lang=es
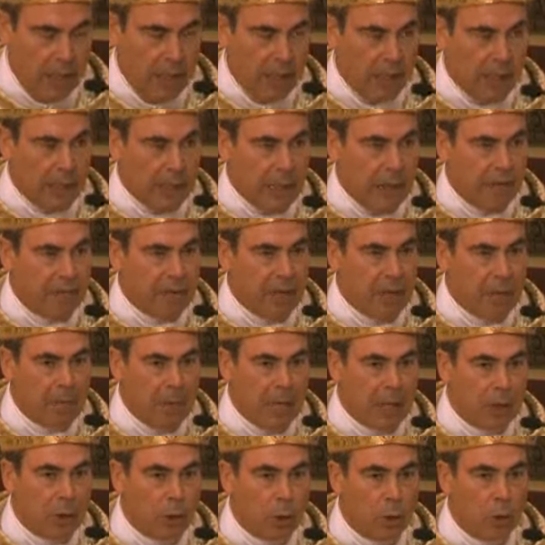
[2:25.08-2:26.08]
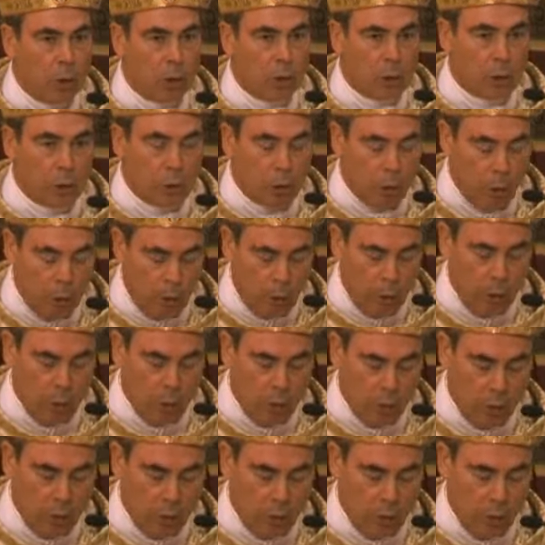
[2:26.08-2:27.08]
reafirmando
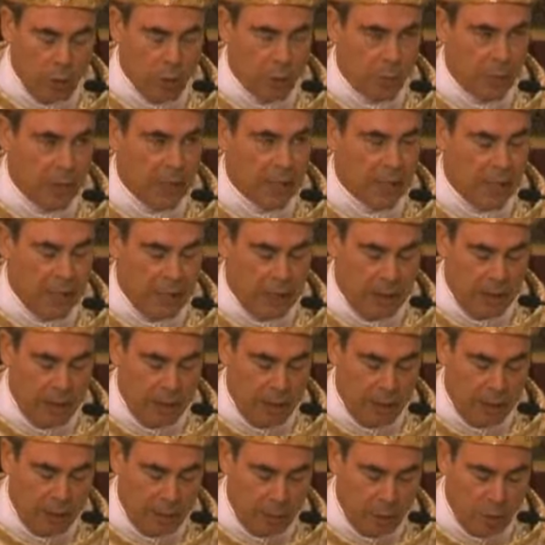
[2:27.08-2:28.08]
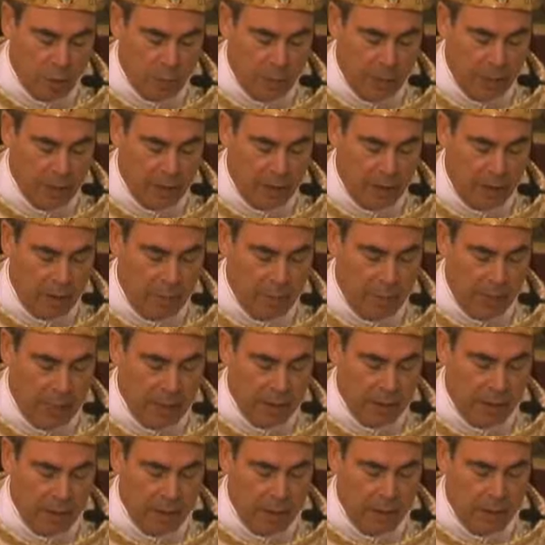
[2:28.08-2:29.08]
todos los presentes, los
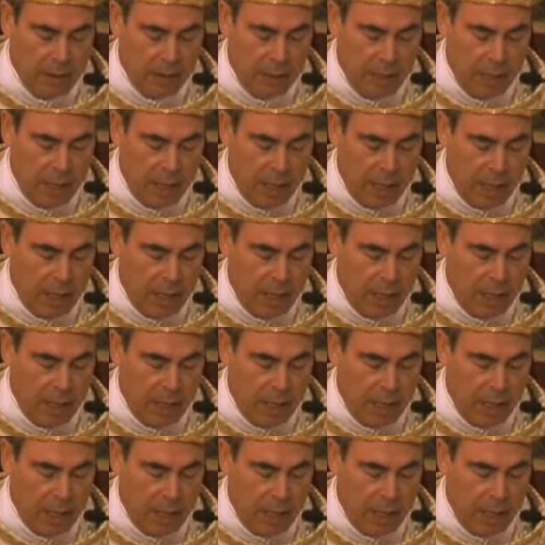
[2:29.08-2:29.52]
participantes,